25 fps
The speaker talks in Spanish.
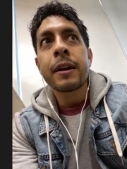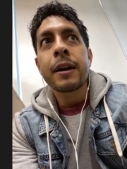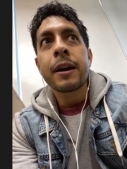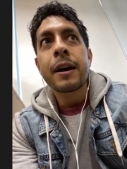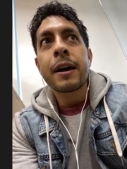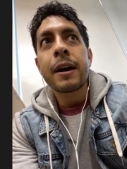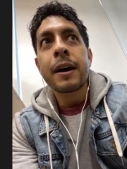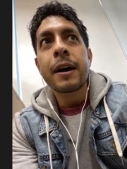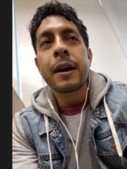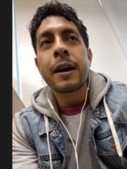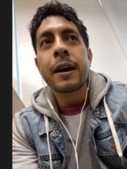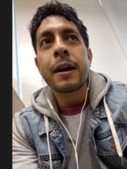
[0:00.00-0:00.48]

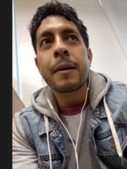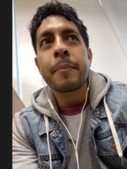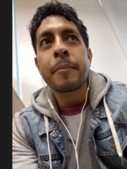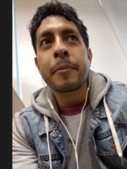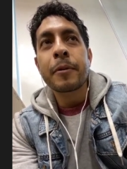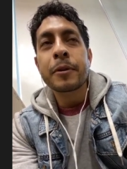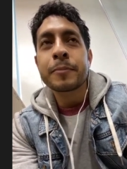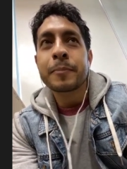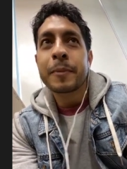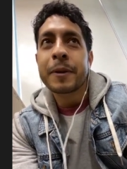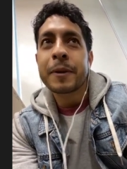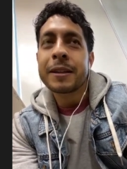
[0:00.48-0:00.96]
ah,
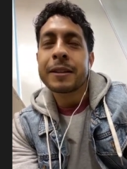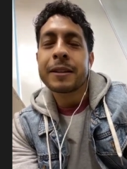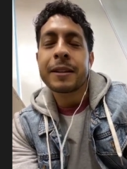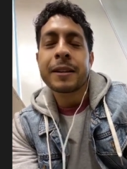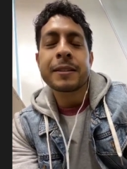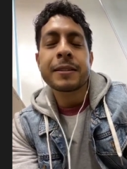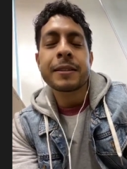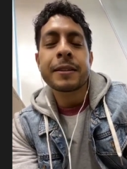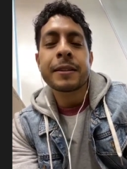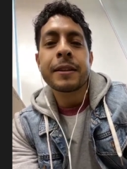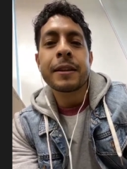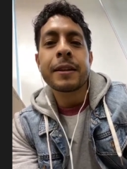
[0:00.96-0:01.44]
pues para
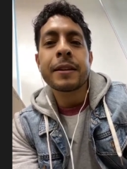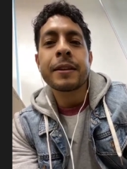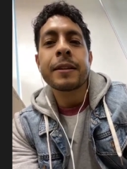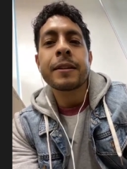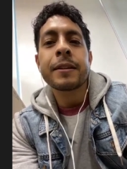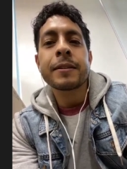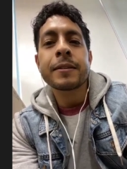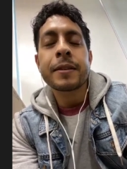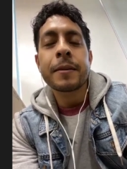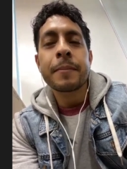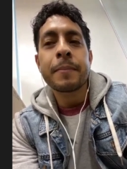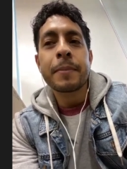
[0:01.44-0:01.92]
trascender
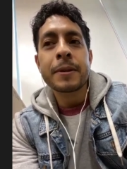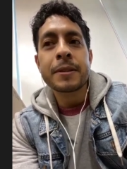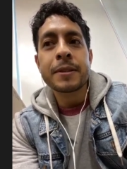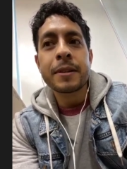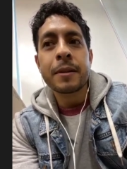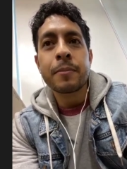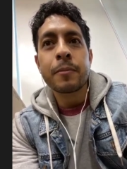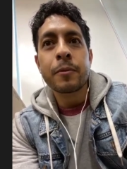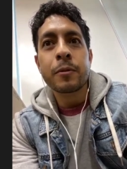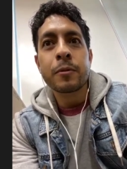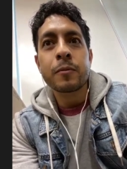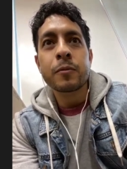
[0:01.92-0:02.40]
tienes que pasar
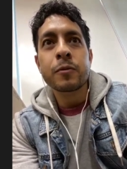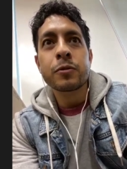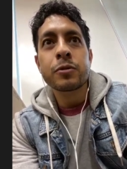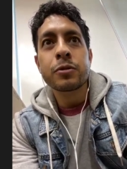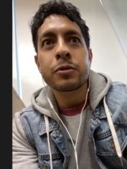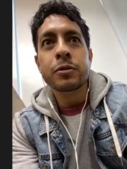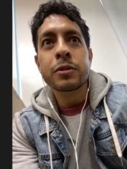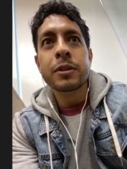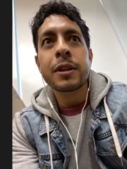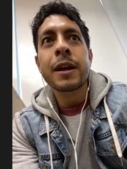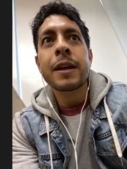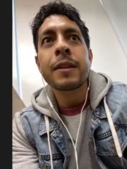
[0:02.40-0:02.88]
por muchos
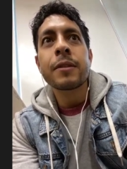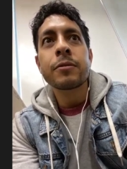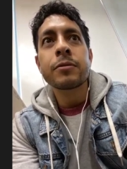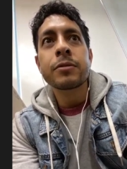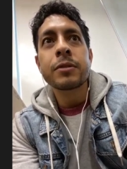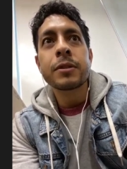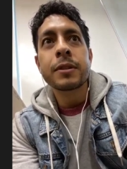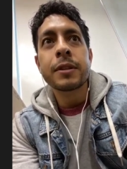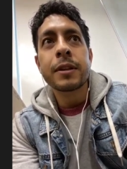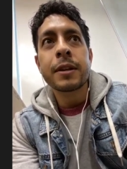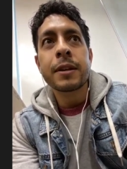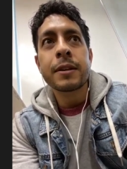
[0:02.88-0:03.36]
lados y
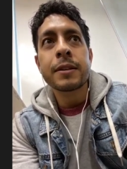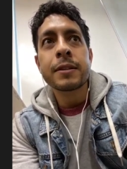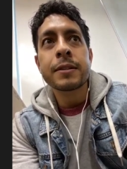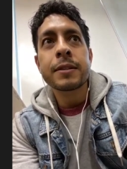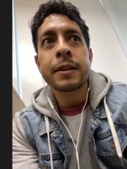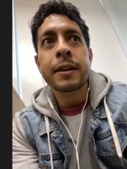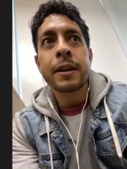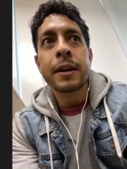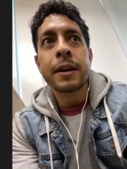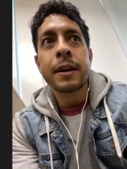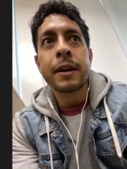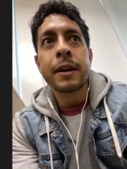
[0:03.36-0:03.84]
tienes
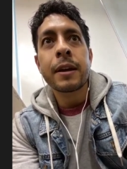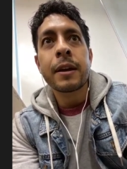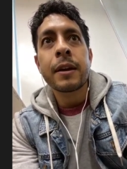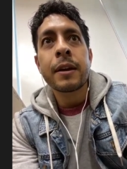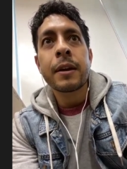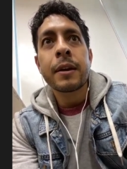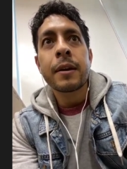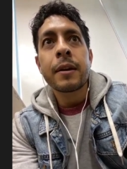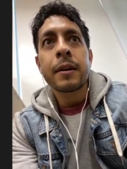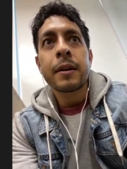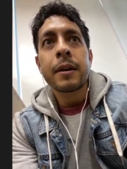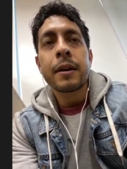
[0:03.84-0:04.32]
que
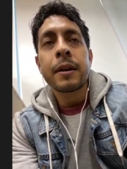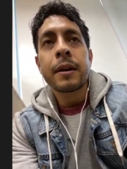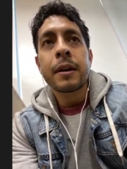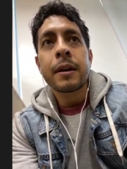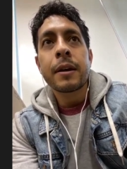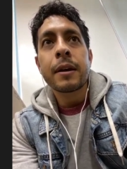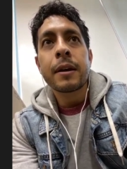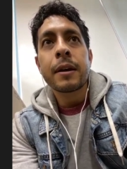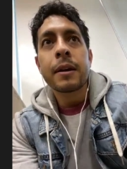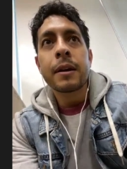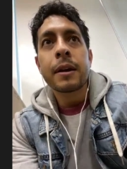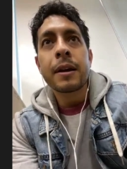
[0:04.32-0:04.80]

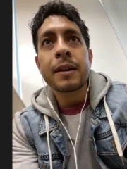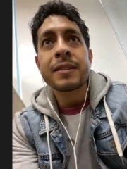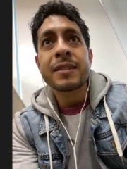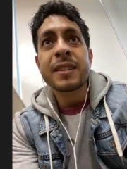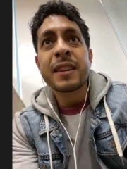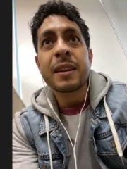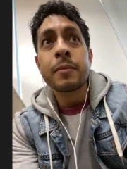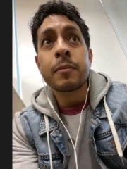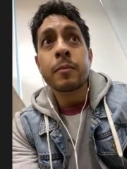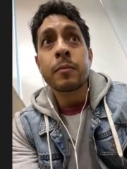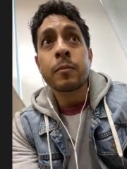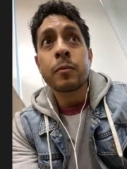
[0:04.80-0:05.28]
eh, hacer
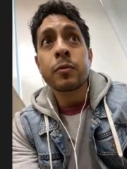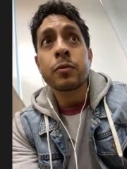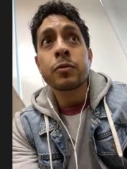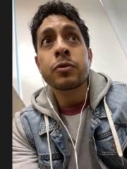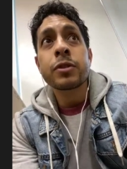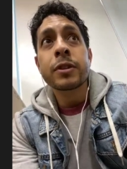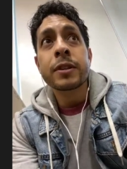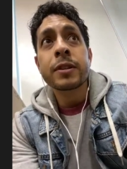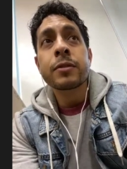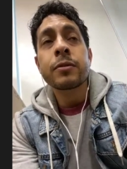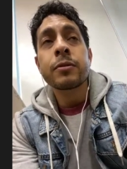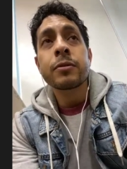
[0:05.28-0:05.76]

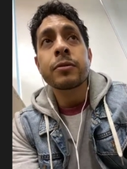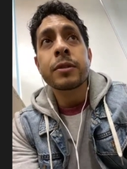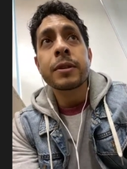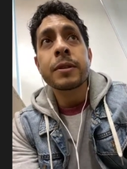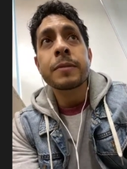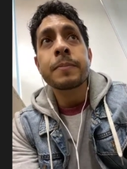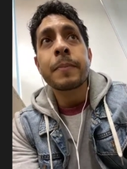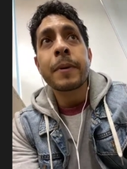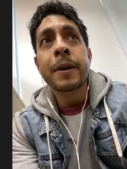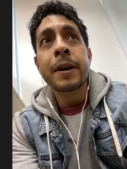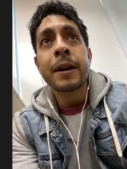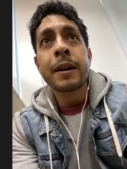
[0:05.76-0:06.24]
muchas cosas
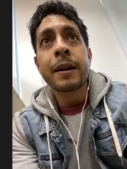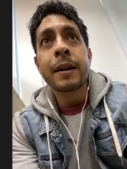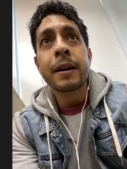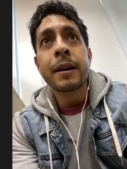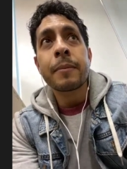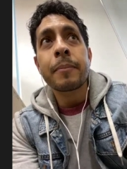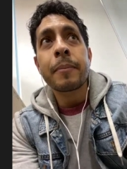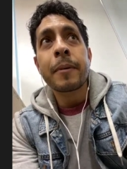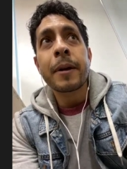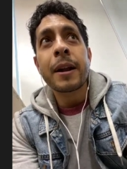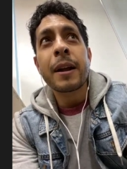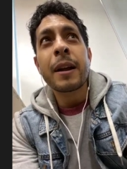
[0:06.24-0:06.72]
para,
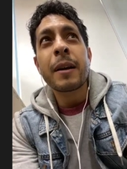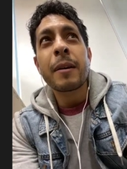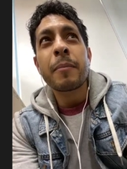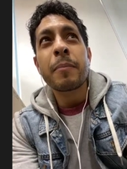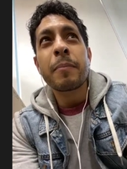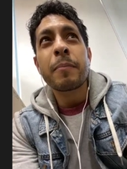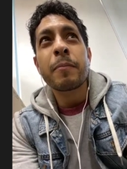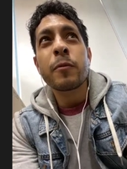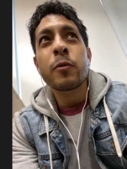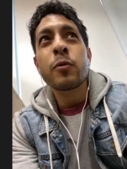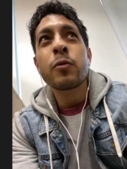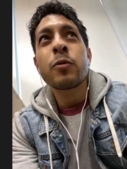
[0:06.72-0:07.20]
para
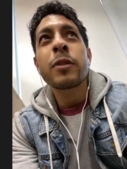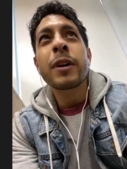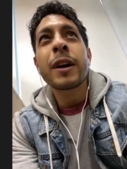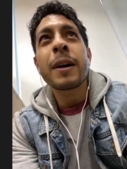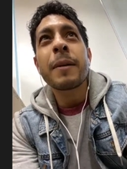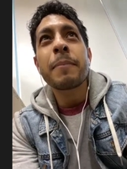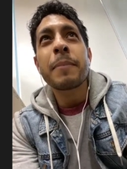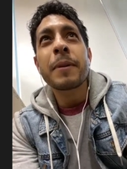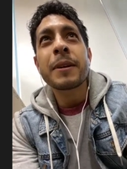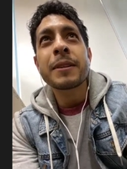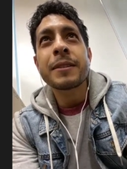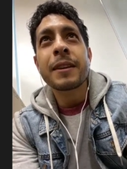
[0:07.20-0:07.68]
nunca
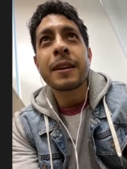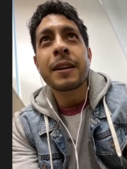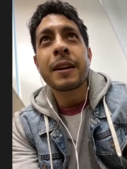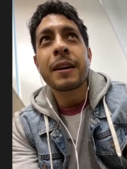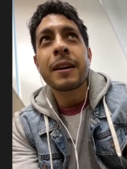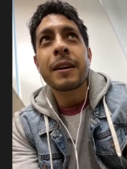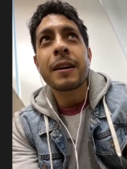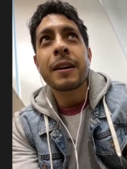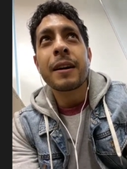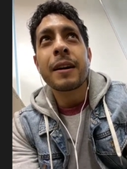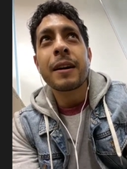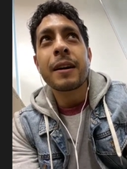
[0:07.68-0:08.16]
pasar
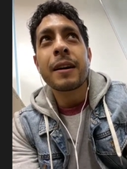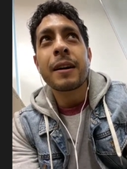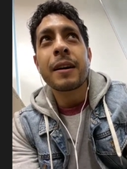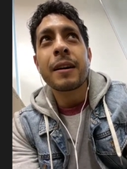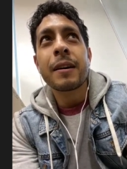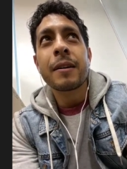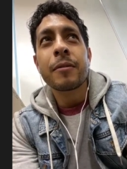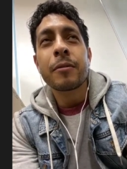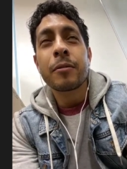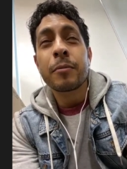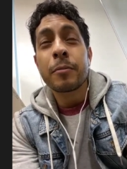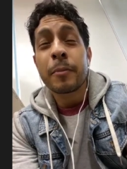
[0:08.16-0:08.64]
a,
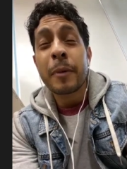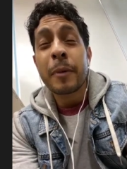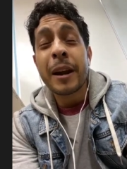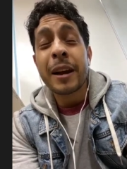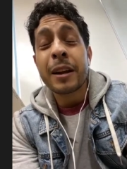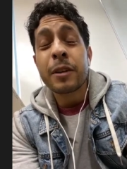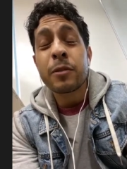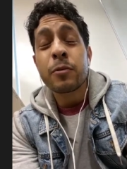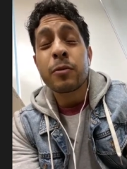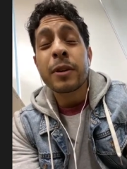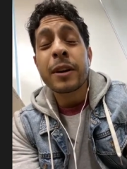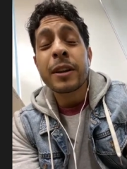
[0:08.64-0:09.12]
o para que
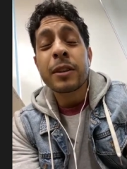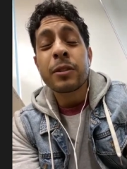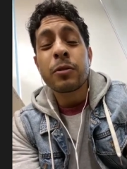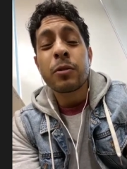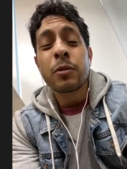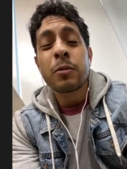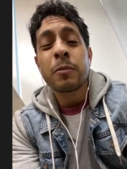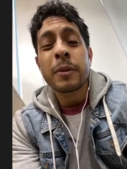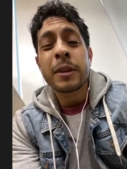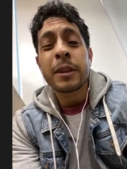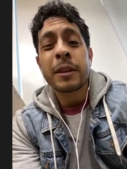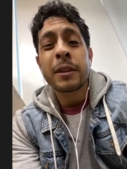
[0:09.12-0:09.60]
nunca te
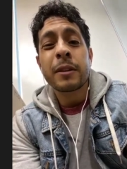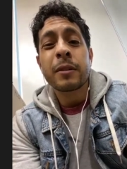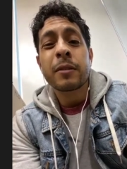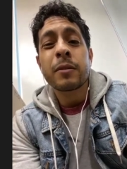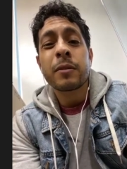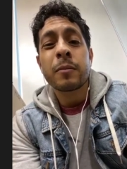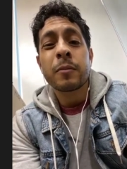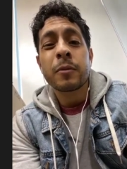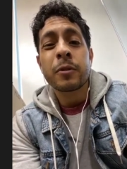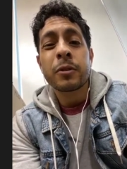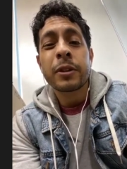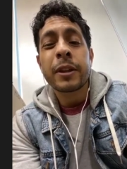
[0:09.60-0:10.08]
olviden
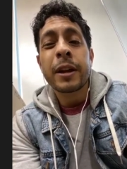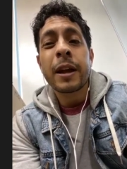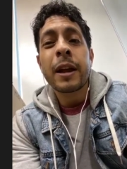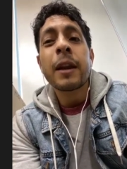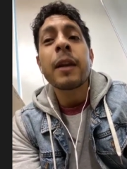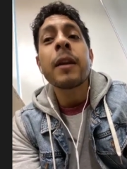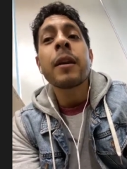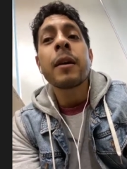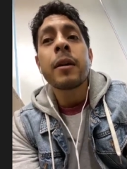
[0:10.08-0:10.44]
como tal,